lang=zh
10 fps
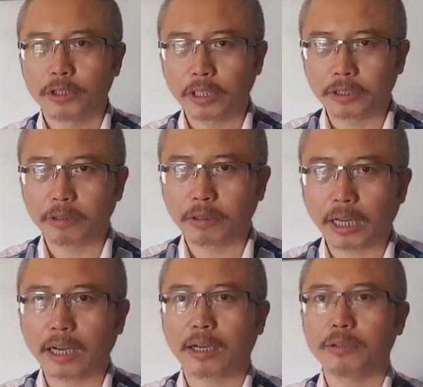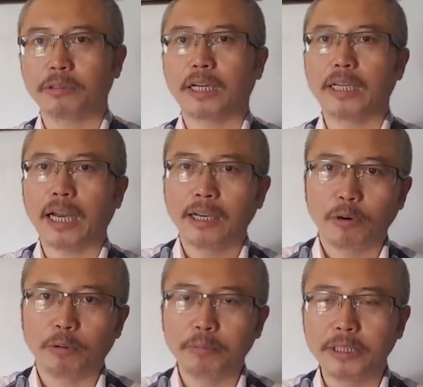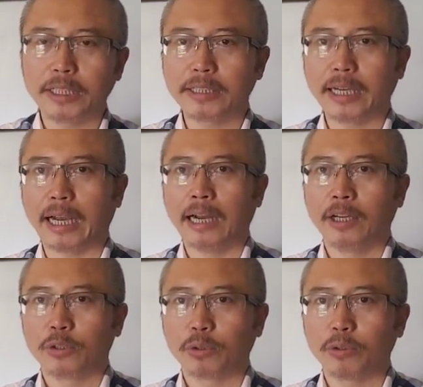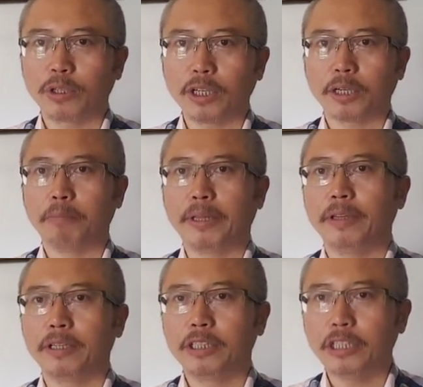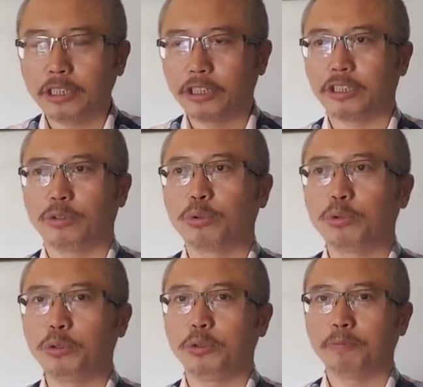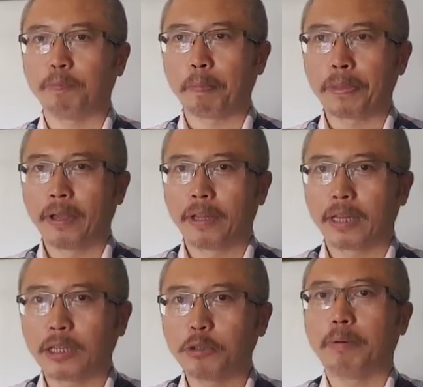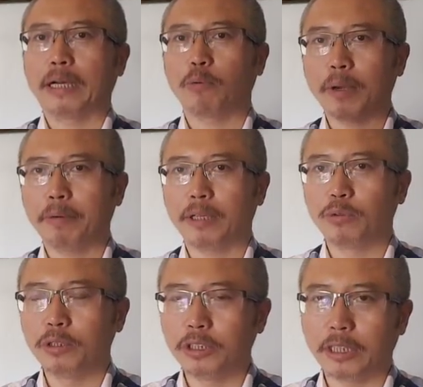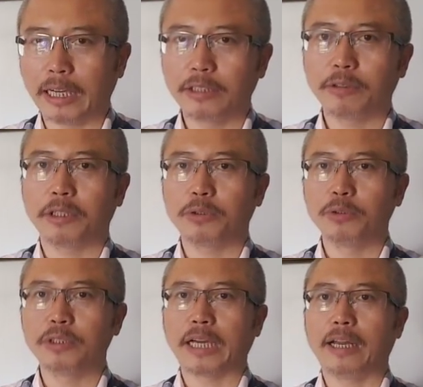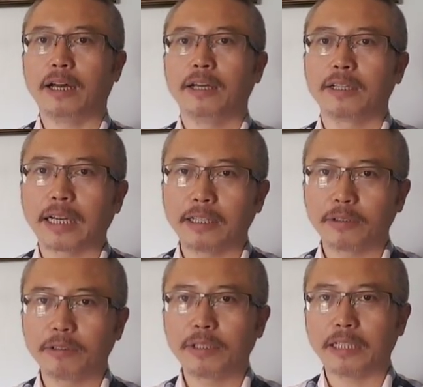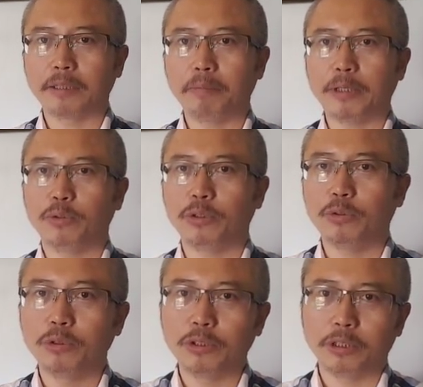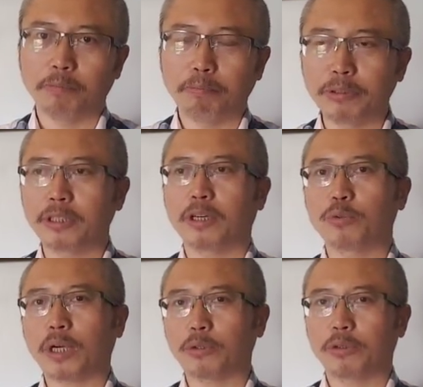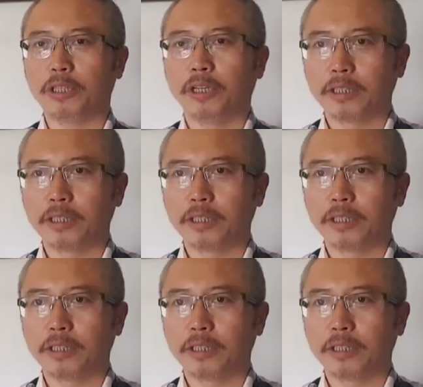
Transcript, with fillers: 这个时候，他告诉大家，我们现在呀，从各个门一起出去。那就把外面的军警呢就给冲散了，大家都戴着面具，军警不知道抓谁。